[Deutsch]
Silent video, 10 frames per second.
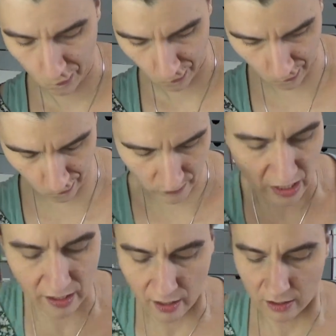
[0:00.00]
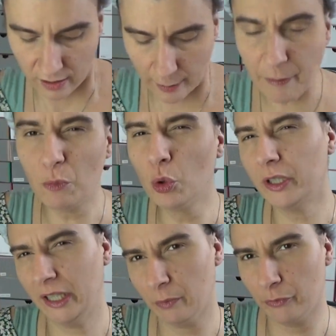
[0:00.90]
Hm. Ich bin
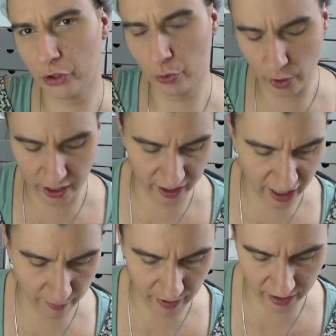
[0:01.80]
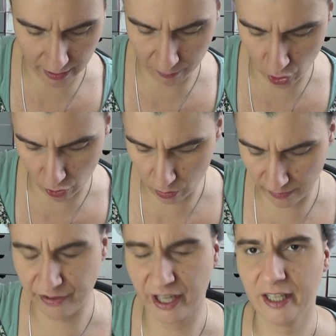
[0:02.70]
mutig und versuche den mit dem
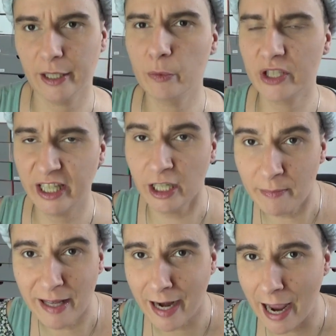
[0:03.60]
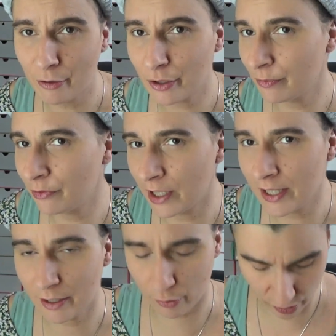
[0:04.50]
Glow-Effekt. Ich muss nicht mehr raus und falls
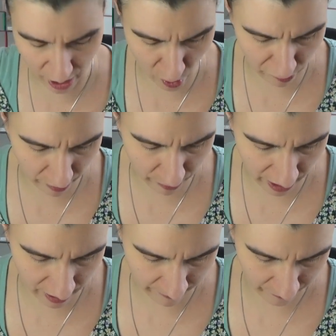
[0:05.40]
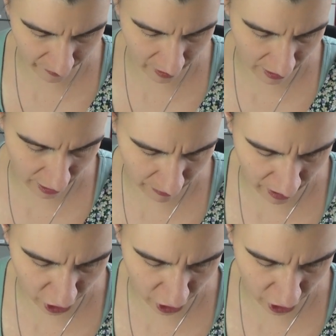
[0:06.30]
ich zu glowy bin, ich bin